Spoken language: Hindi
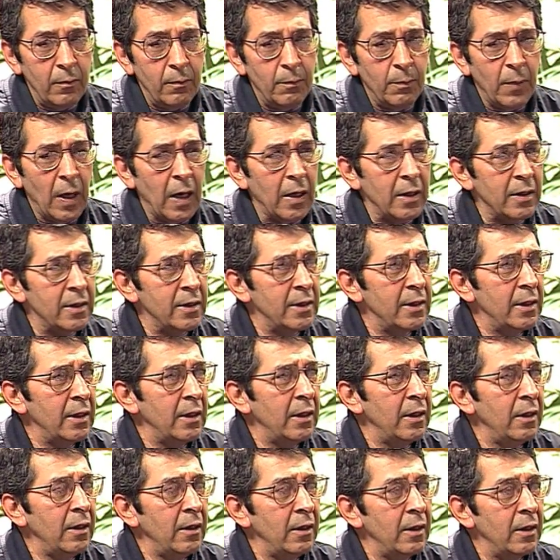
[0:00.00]

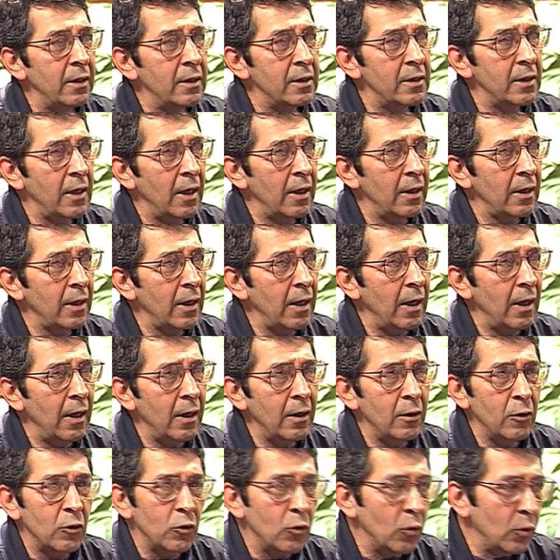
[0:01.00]
पारसी इंसान का
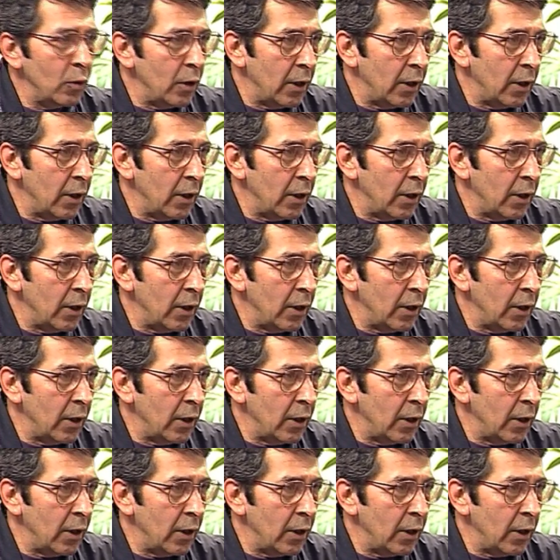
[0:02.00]
रोल